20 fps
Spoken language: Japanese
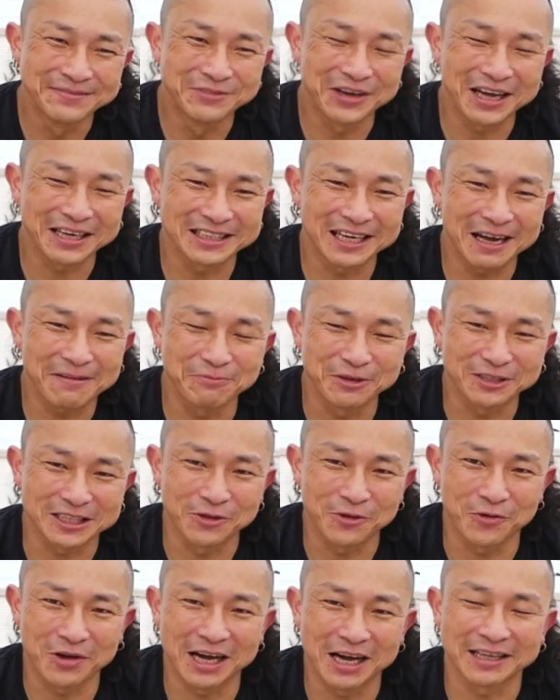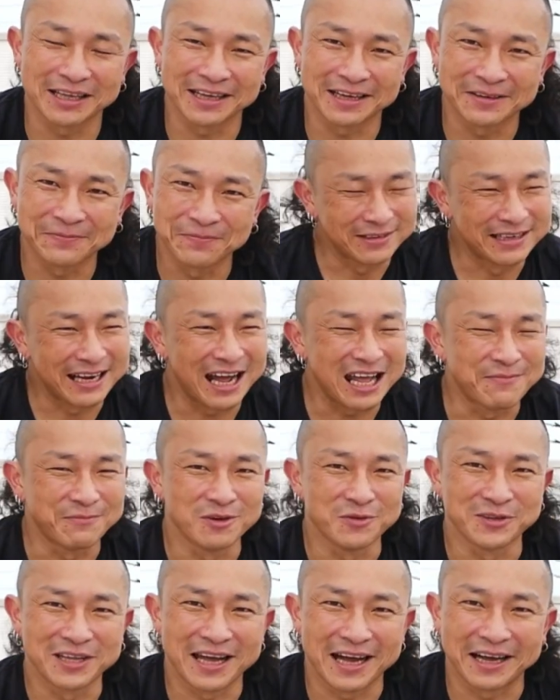昔アップした動画がね、LINE
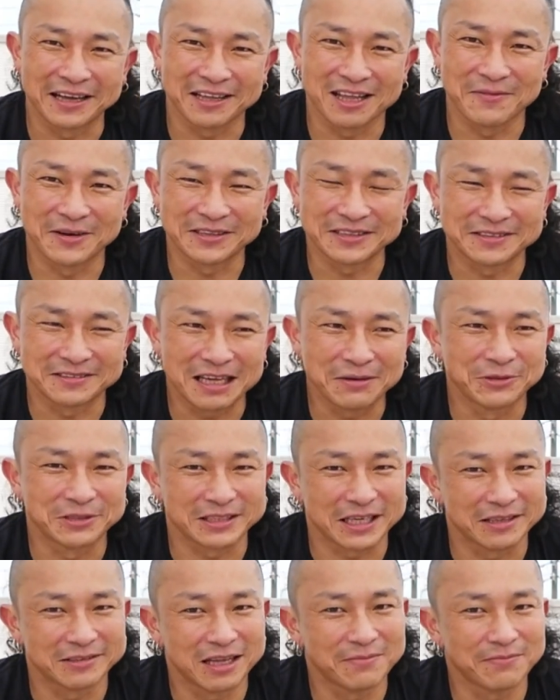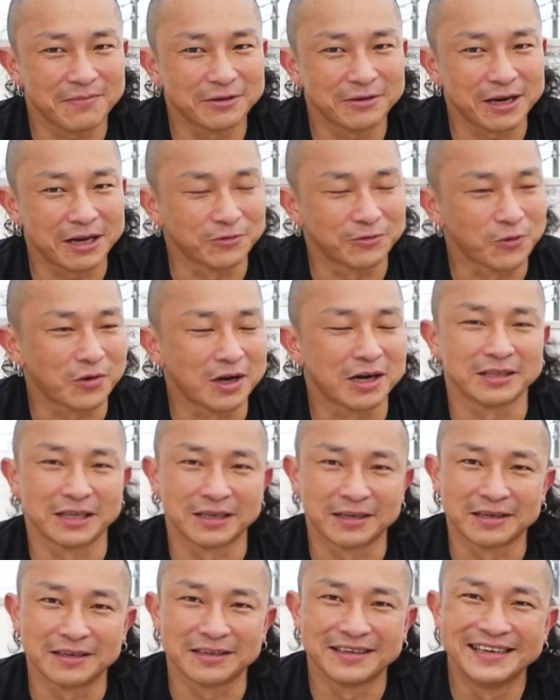ブームで上がってます。多分3年前ぐらいの動画か
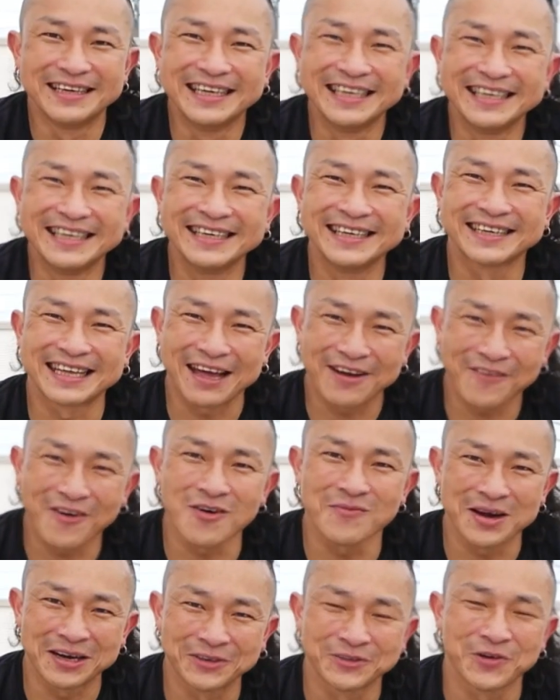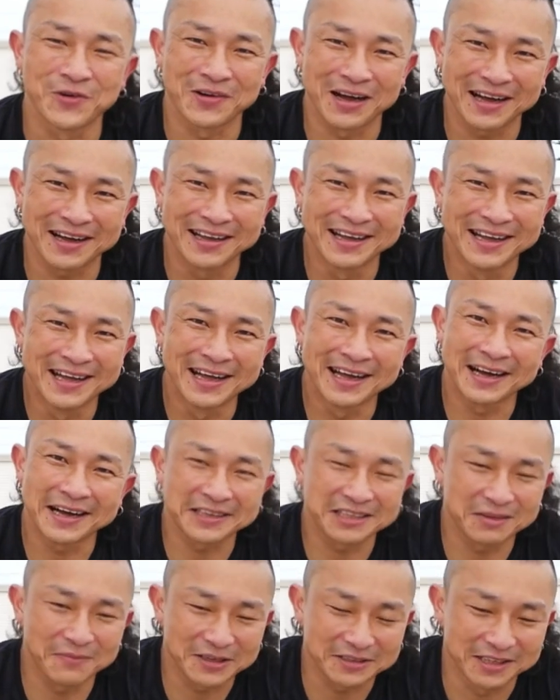な。結構前の動画上
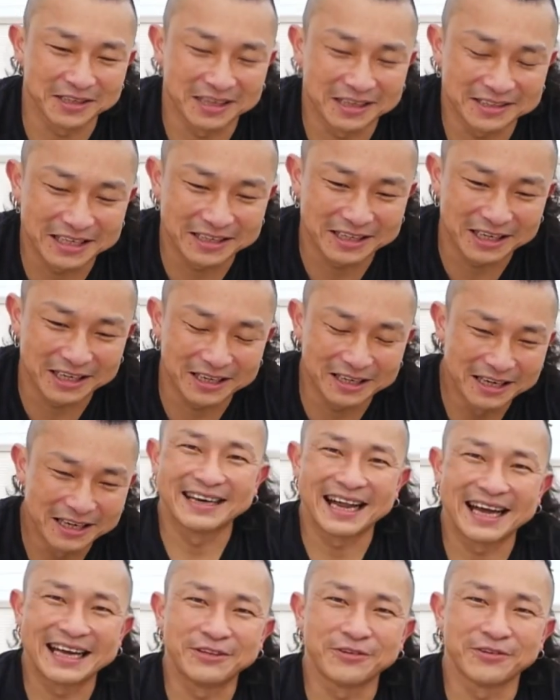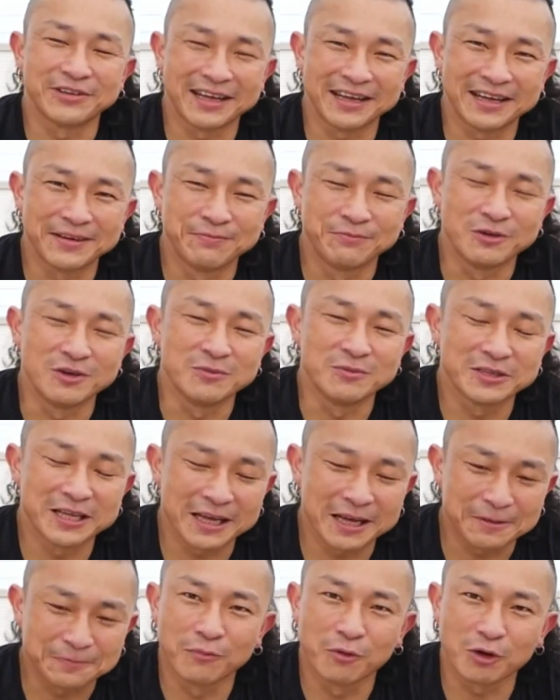がってますのでね、ぜひ LINE のね、ブーム
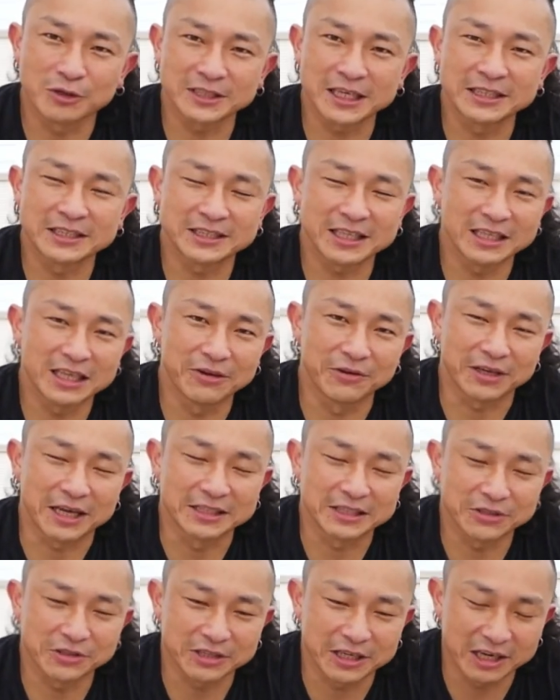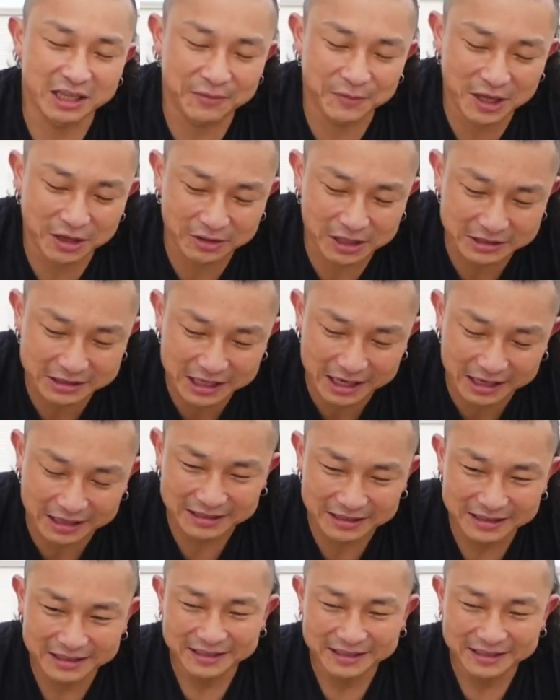で、もこちゃんチャンネル検索されてみてください。